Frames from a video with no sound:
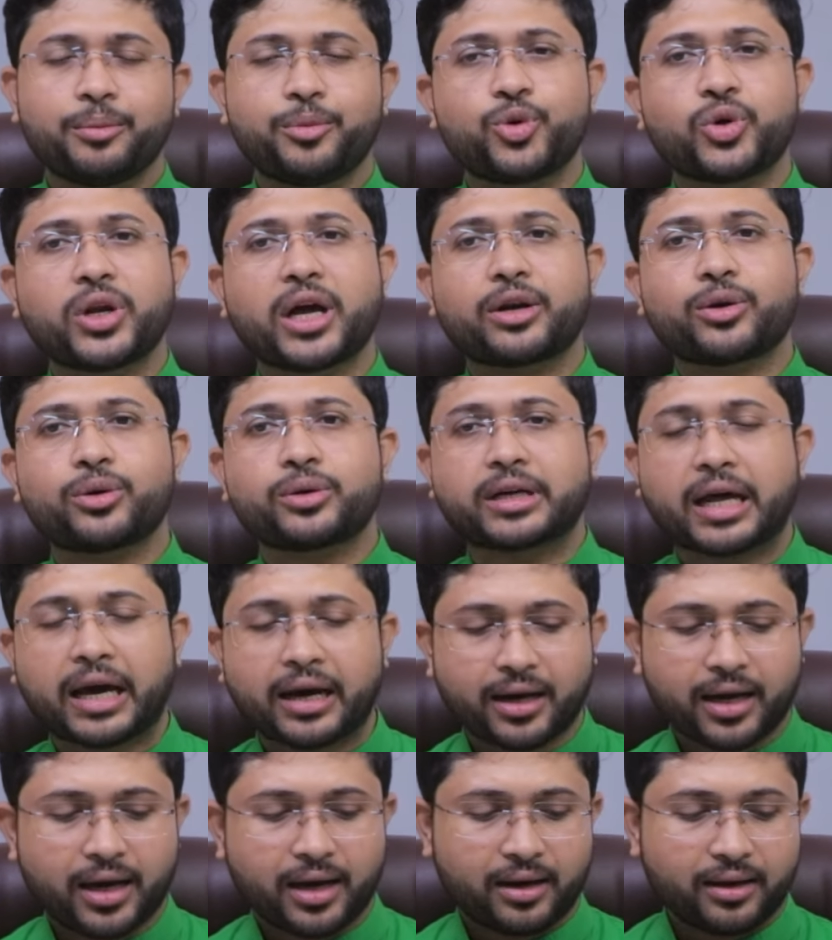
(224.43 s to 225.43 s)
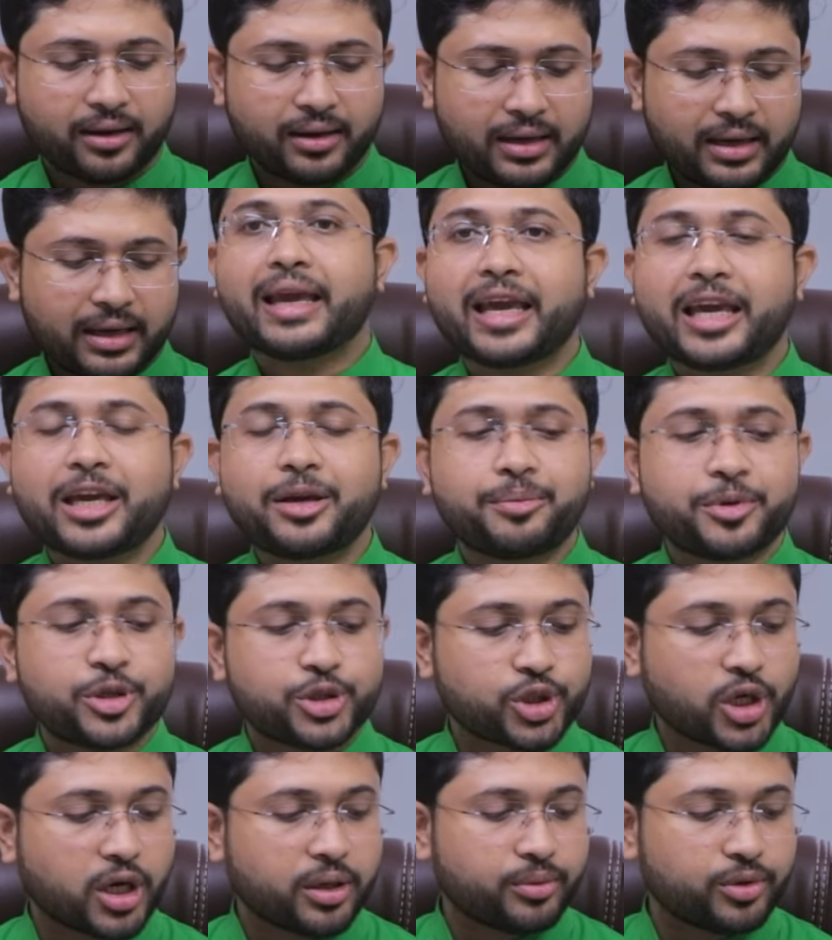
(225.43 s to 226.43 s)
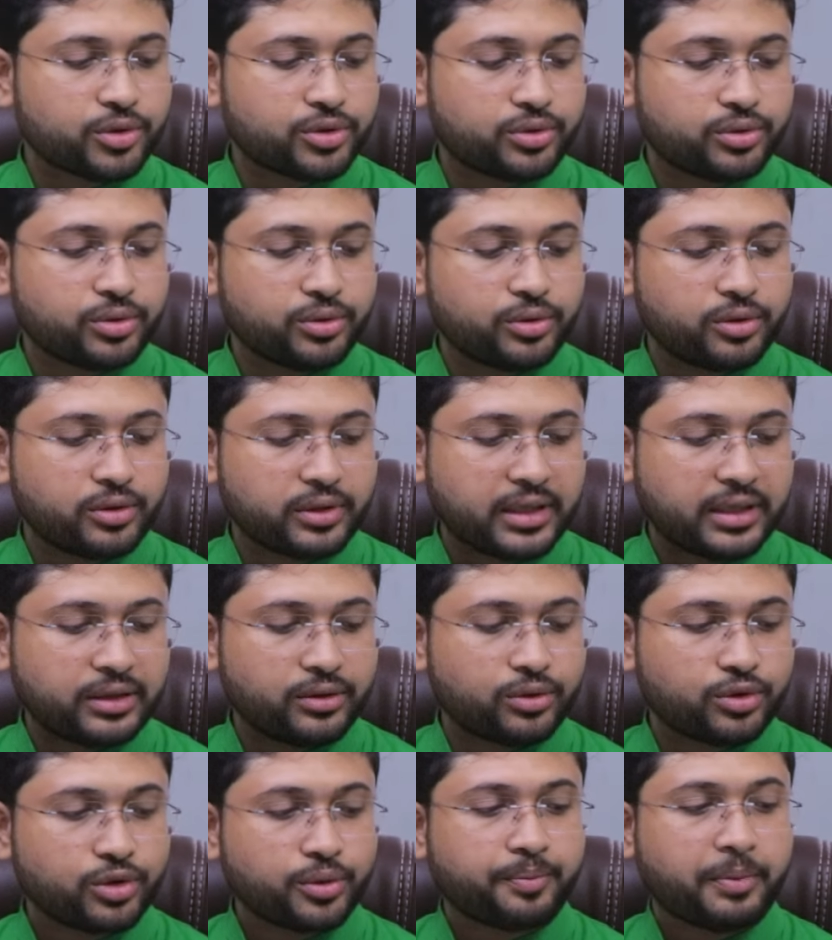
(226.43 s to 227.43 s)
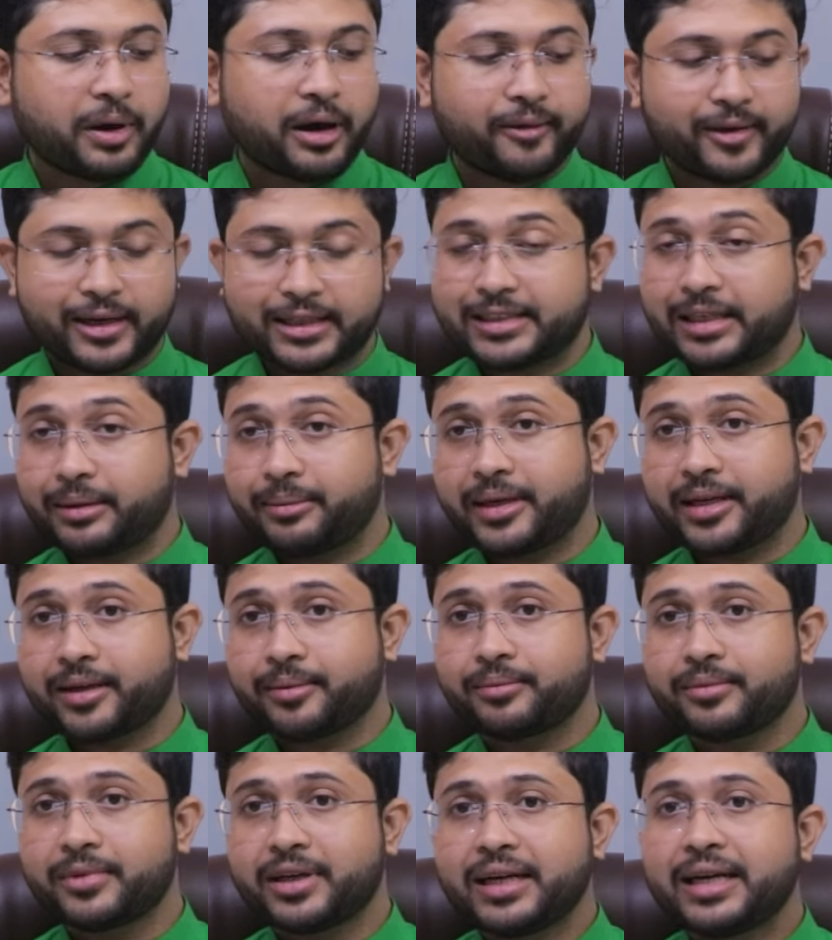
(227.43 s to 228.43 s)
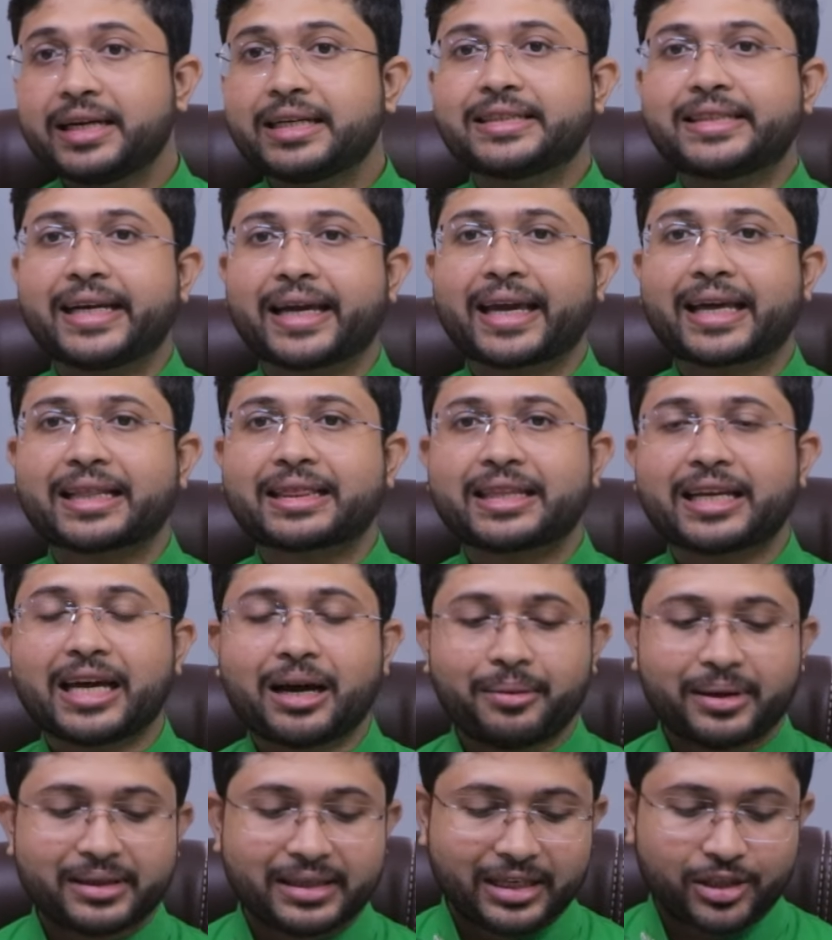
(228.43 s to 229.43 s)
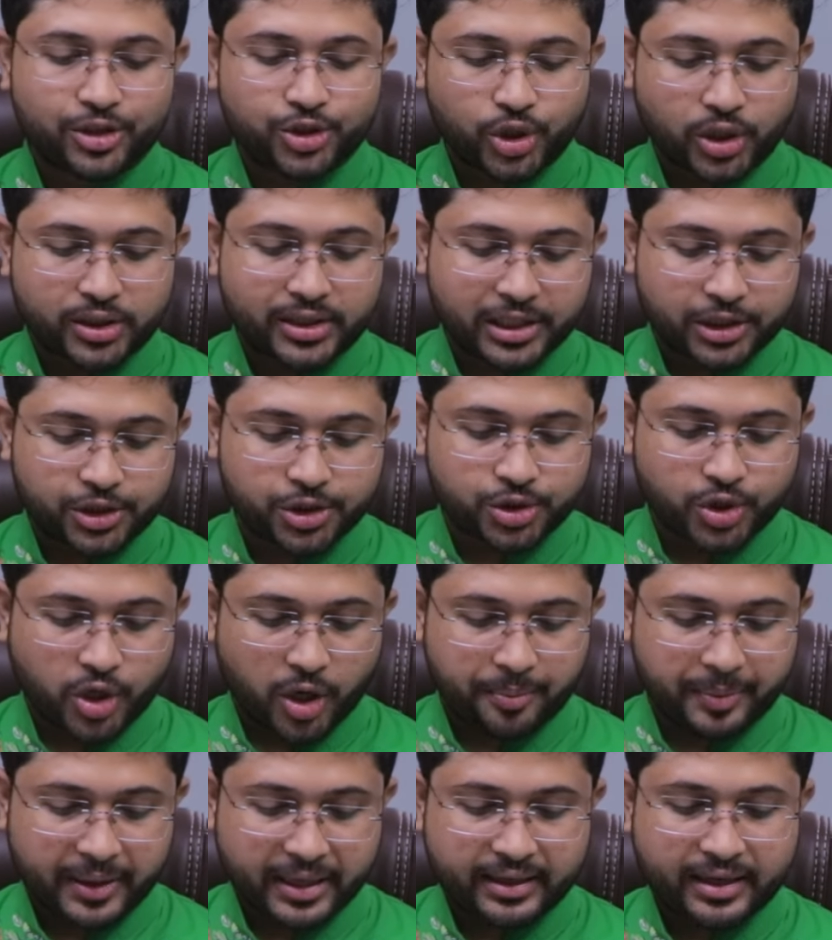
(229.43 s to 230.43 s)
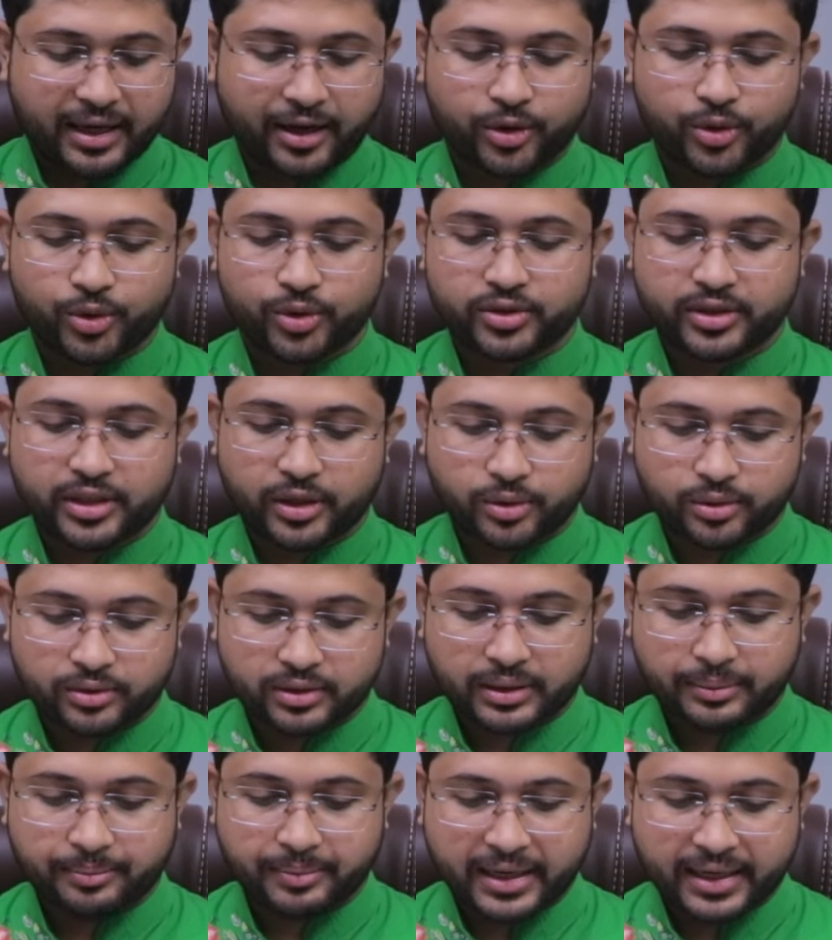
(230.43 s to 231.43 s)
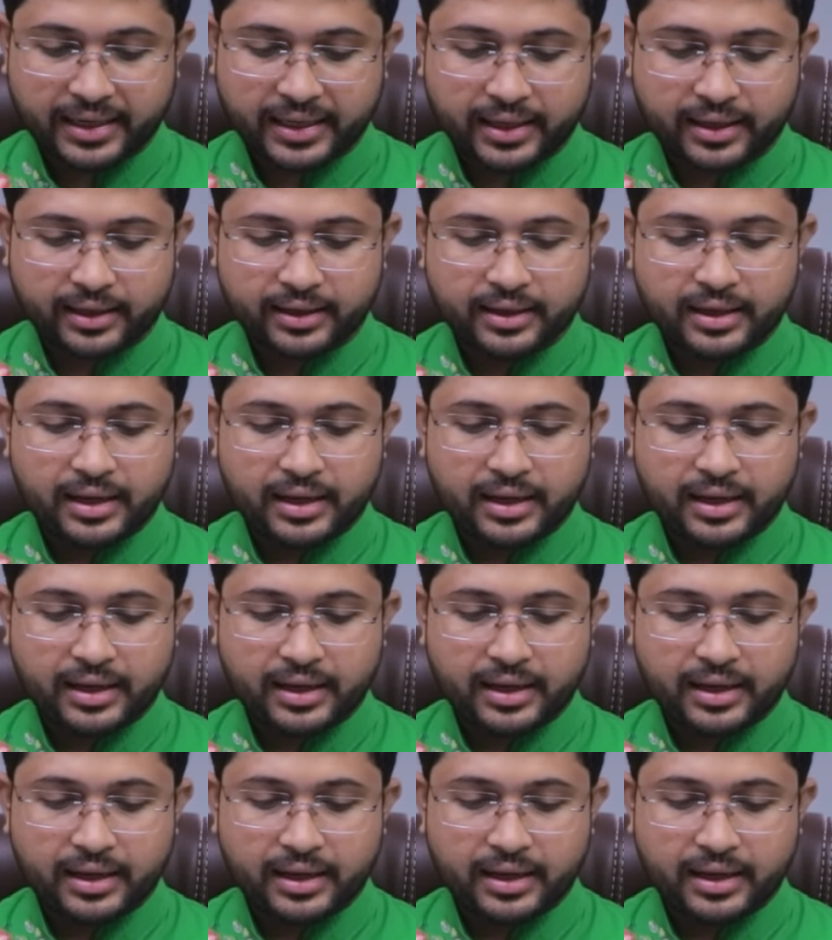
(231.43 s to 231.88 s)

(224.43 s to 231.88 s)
পুরানো টাকা এই বিষয়বস্তুগুলো কিন্তু পাওয়া যাবে না সেক্ষেত্রে আমাদের যথেষ্ট অপেক্ষা করতে হতে পারে